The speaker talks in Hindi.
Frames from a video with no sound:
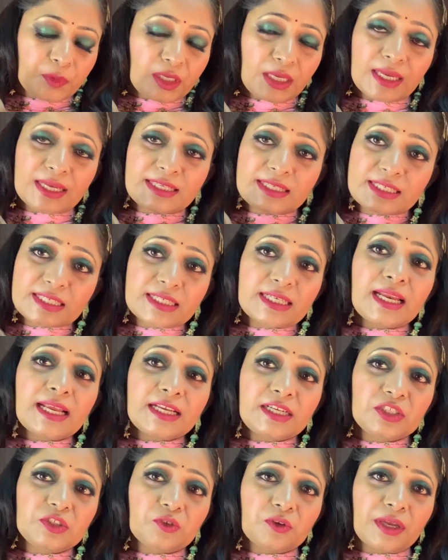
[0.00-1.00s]

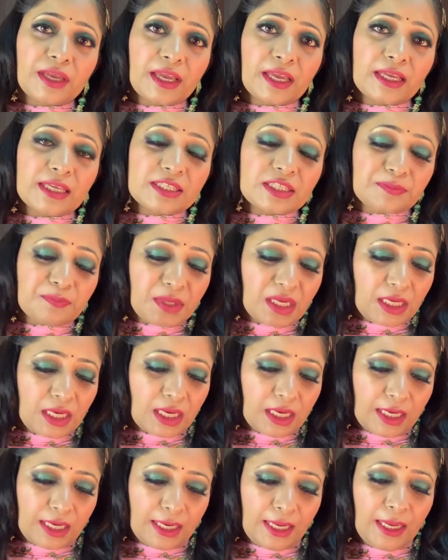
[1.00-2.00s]
एक्सट्रैक्ट जो है इसमें
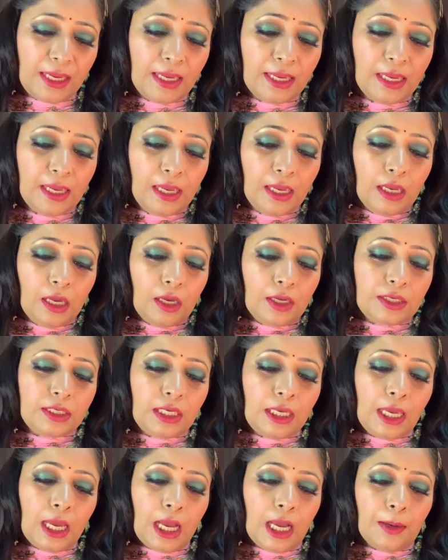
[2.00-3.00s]
है
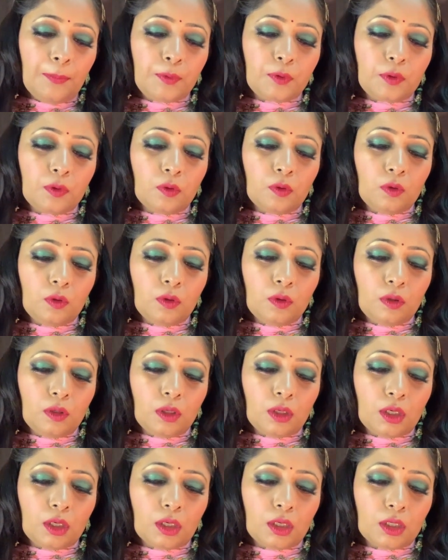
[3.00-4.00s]
ये आपको
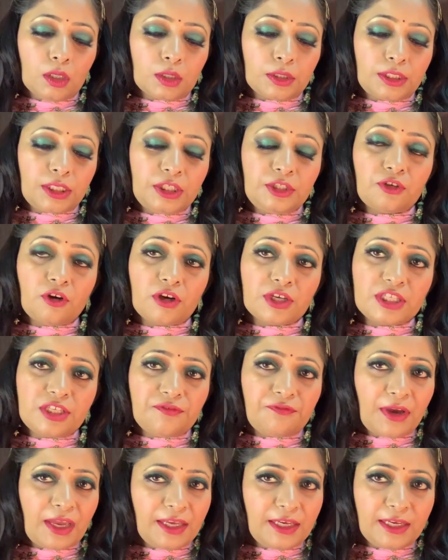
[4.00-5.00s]

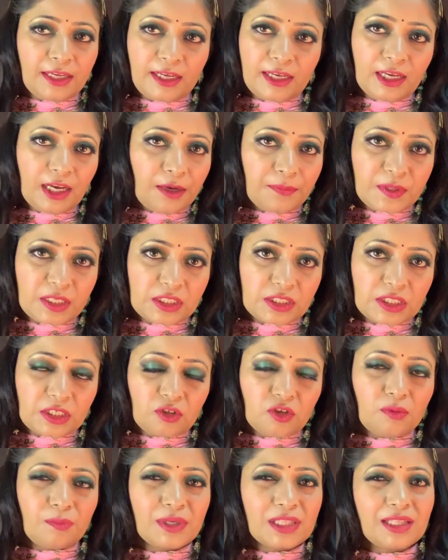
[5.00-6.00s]
डिटॉक्सीफाई करेगा आपकी स्किन
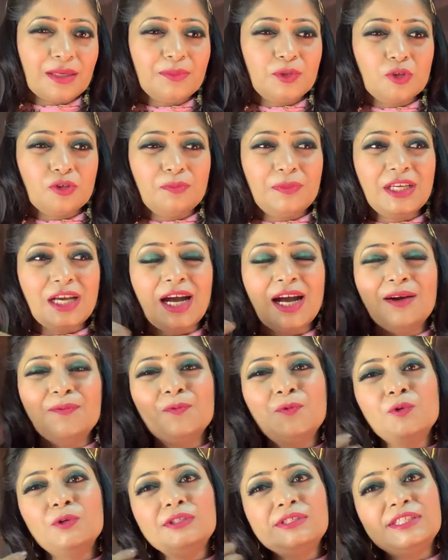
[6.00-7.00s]
को मतलब जो भी
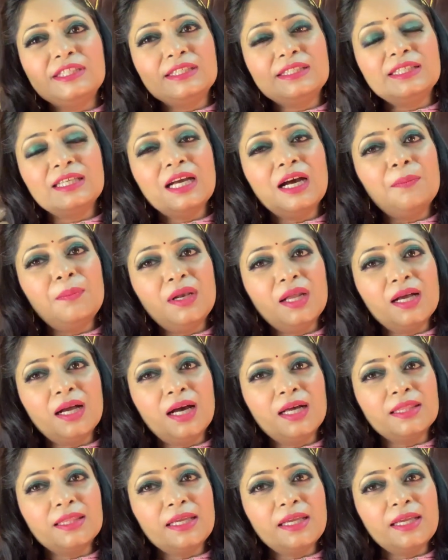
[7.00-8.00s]
हार्मफुल चीज़ें आप
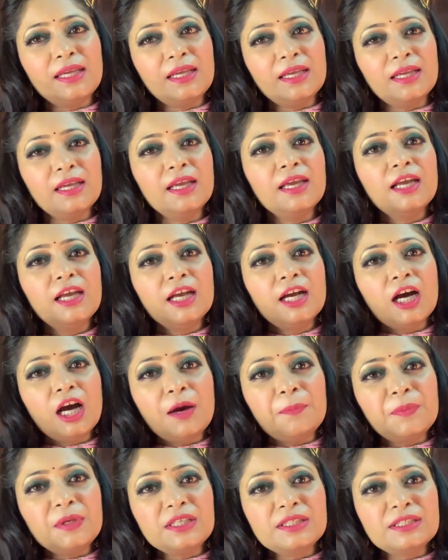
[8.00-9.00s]
लगाते हैं
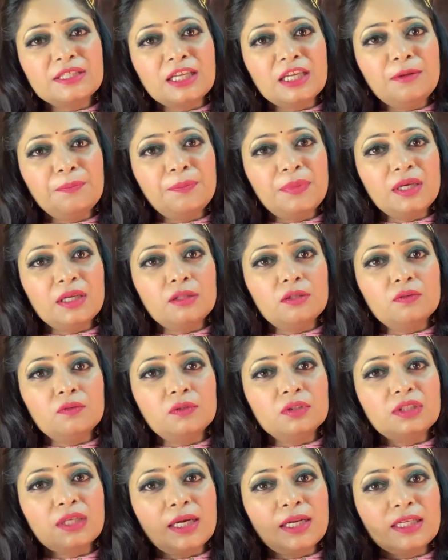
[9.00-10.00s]
अपनी स्किन पे तो वो
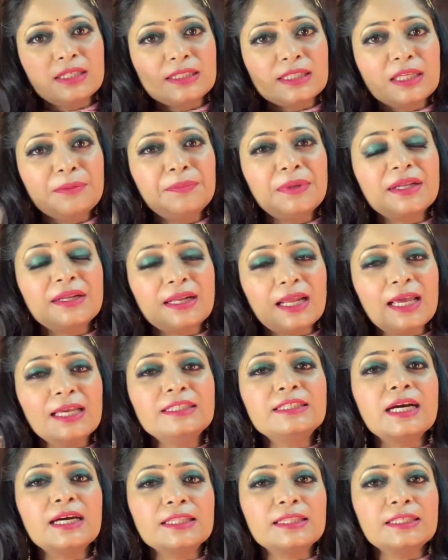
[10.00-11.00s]
सारी स्किन पे रह
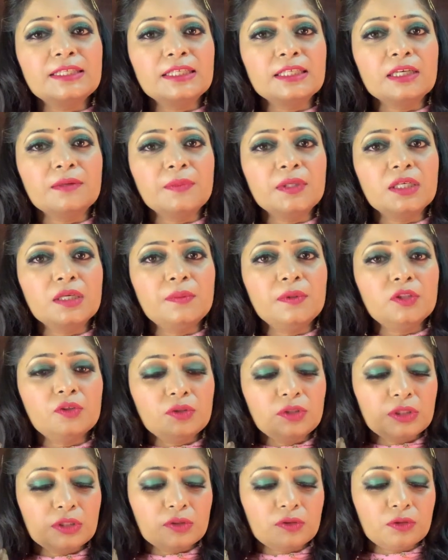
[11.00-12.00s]
जाती हैं कभी कभी तो
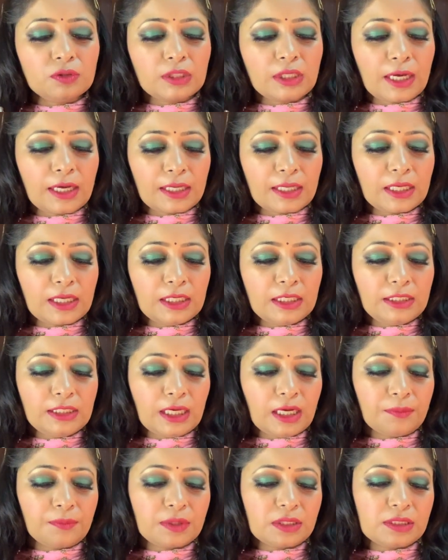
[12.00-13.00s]
इनको क्या करेगा ये
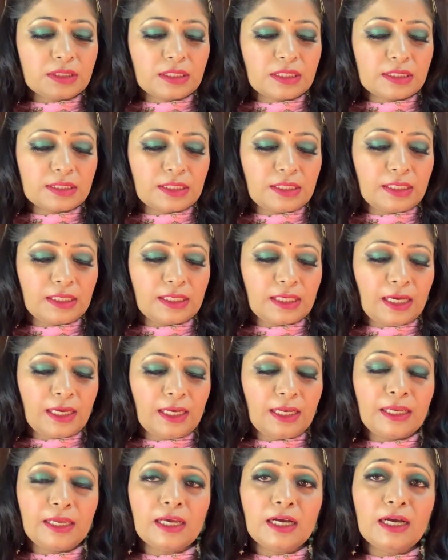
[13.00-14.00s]
आपकी स्किन से
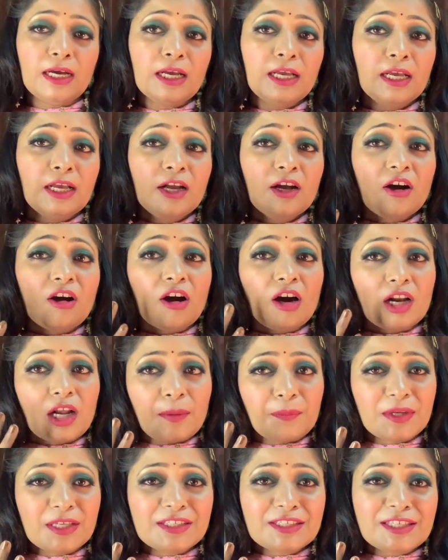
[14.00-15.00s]
निकालेगा और
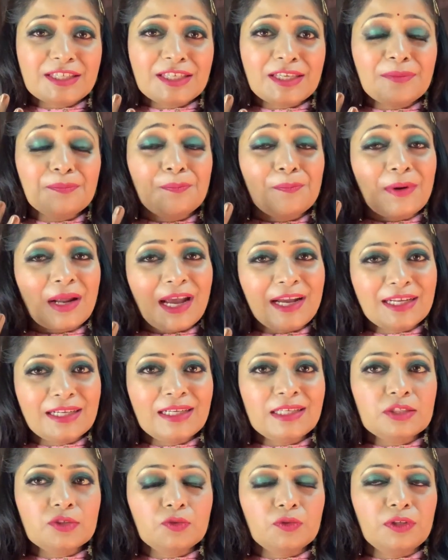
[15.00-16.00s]
आपकी स्किन के
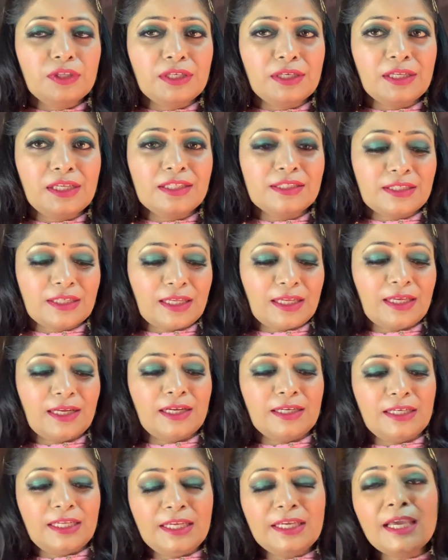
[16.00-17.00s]
ब्राइटनेस को इंक्रीज़ करेगा
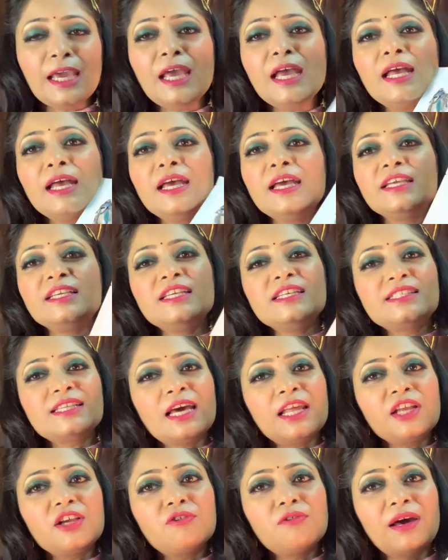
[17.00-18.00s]
ठीक है ये
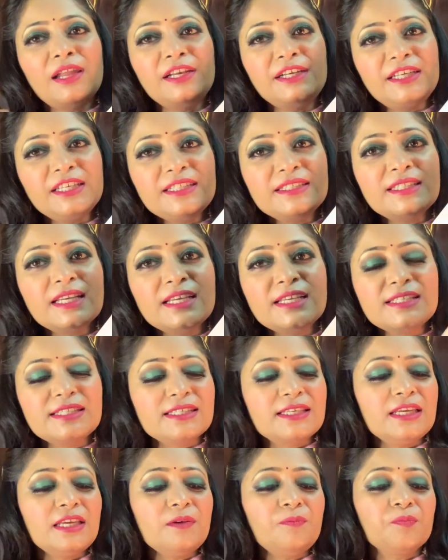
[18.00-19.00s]
सारी क्वालिटीज़ हैं
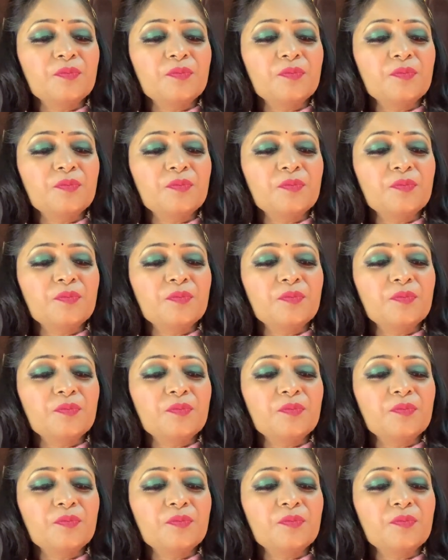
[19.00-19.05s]
इसकी